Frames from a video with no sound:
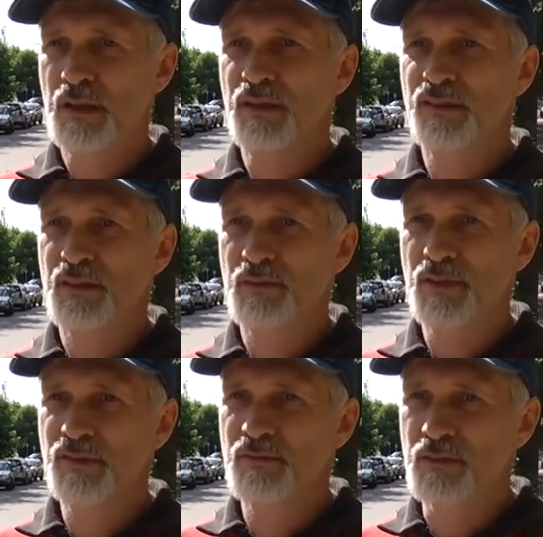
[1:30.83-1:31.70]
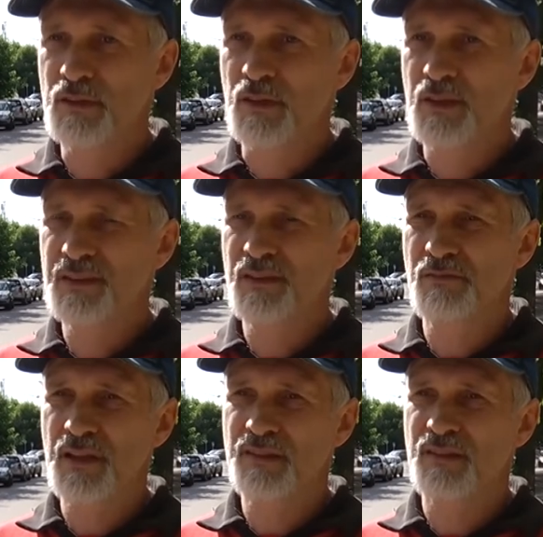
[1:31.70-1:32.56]
И, соответственно, это
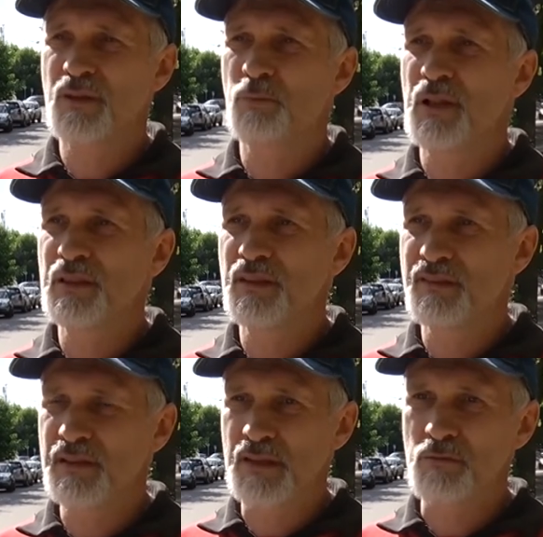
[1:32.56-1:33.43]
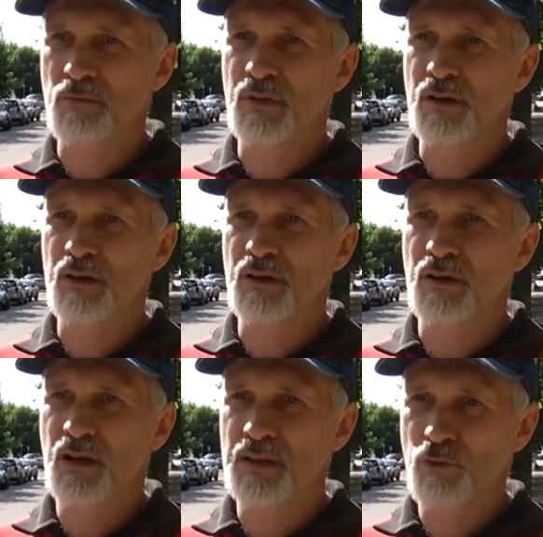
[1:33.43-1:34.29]
является дополнительным
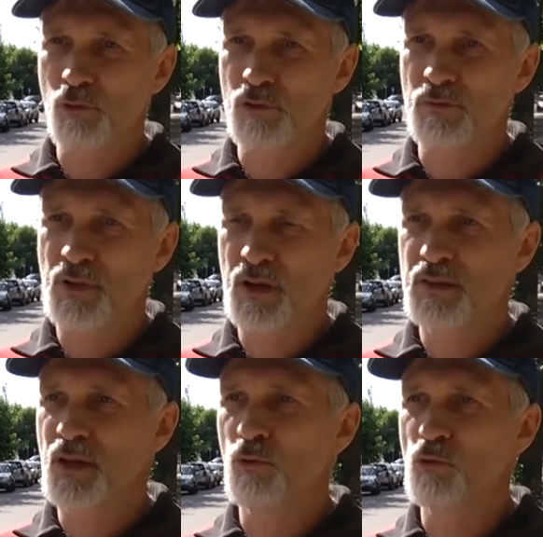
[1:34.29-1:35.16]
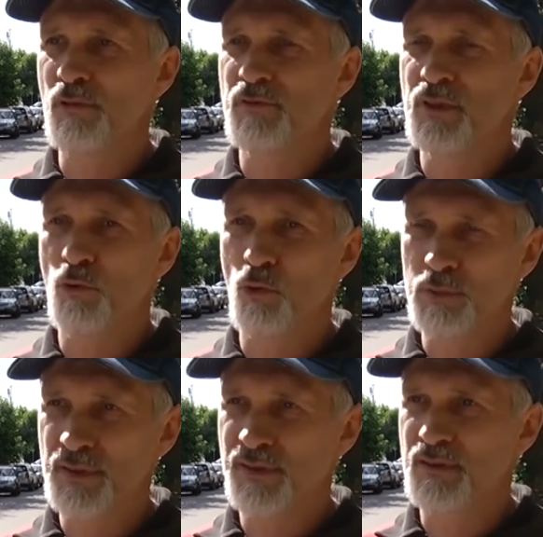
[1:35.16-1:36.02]
э, контролем как на уровне
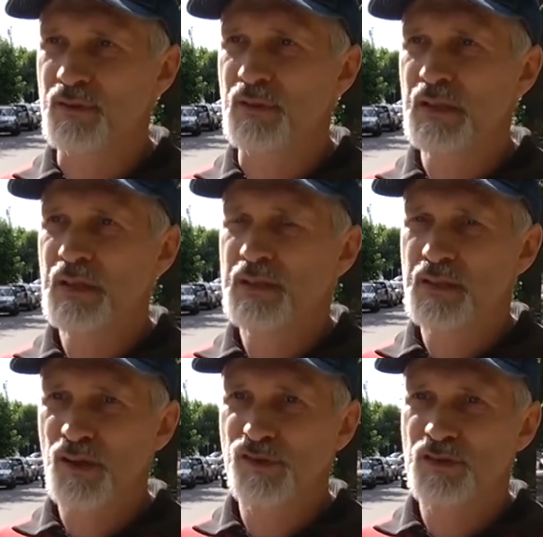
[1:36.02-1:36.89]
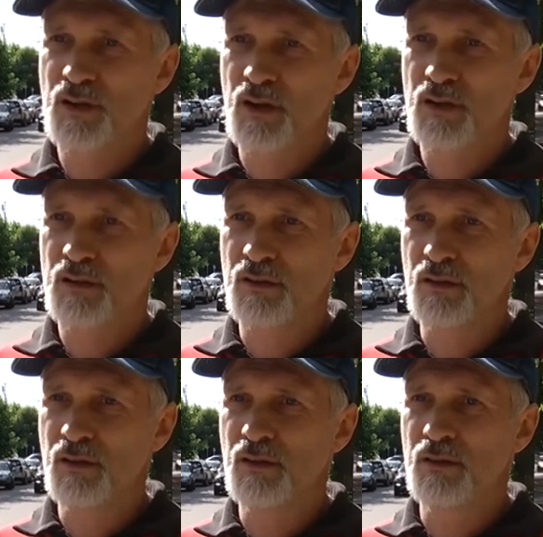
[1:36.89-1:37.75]
области, так же, как
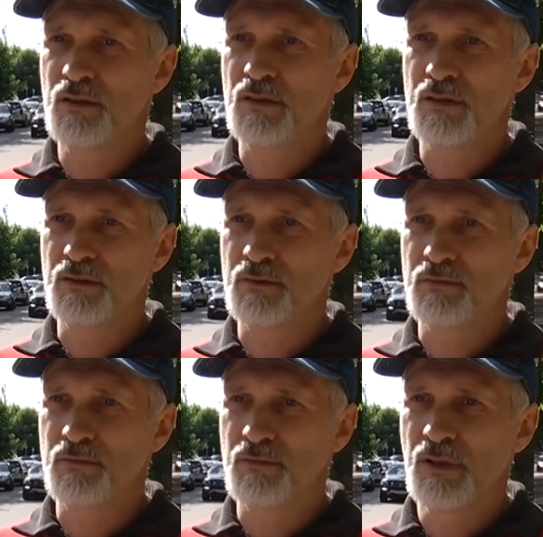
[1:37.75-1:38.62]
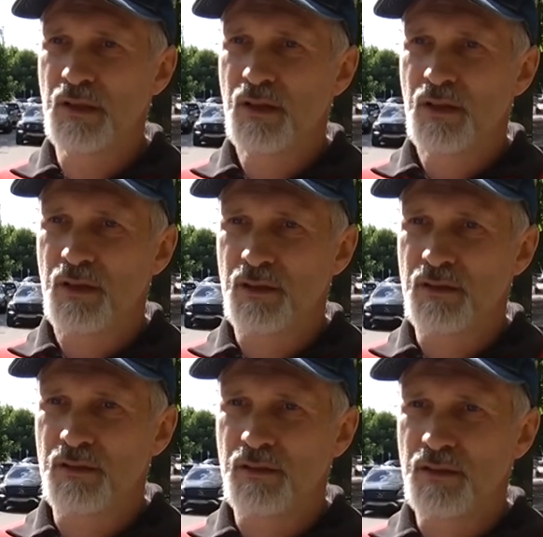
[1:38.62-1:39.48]
и э,
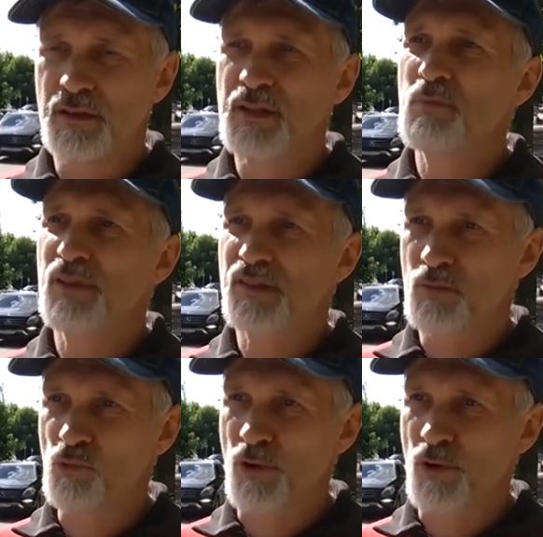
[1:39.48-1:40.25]
Э, и на местном